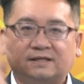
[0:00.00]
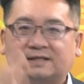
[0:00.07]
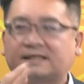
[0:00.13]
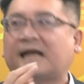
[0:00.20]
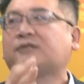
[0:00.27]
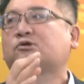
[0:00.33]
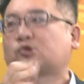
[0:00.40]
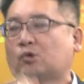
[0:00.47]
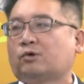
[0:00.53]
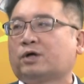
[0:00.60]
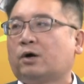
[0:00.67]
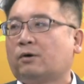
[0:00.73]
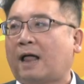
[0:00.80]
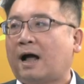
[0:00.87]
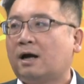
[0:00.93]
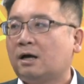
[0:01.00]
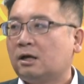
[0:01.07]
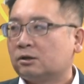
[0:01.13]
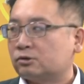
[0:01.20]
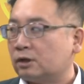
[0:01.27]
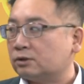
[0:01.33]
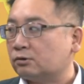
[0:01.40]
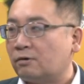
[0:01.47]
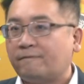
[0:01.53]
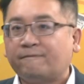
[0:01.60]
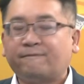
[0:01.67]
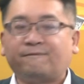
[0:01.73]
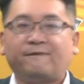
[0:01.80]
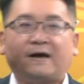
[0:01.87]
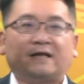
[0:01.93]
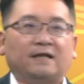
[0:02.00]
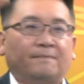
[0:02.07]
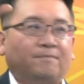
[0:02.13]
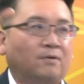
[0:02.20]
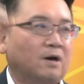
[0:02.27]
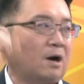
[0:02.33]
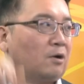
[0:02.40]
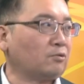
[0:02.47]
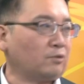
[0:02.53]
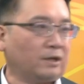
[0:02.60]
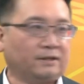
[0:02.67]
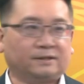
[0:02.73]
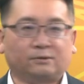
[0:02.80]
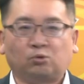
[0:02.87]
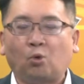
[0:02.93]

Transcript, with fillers: 之三左右啊。所以说飞得不够远，